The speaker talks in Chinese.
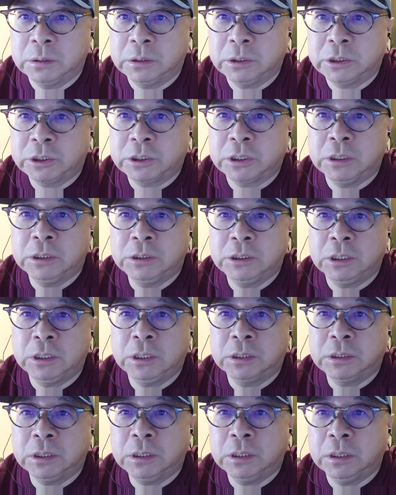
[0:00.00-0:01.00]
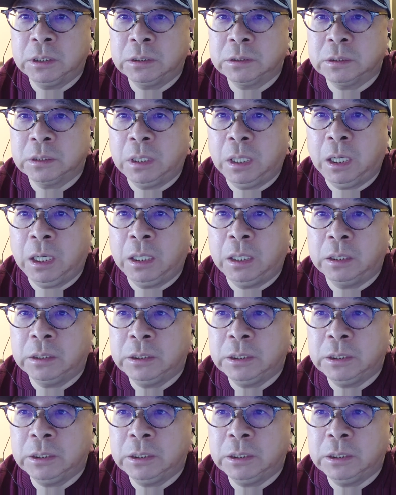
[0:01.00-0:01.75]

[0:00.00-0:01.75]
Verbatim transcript: 申请了这个啊，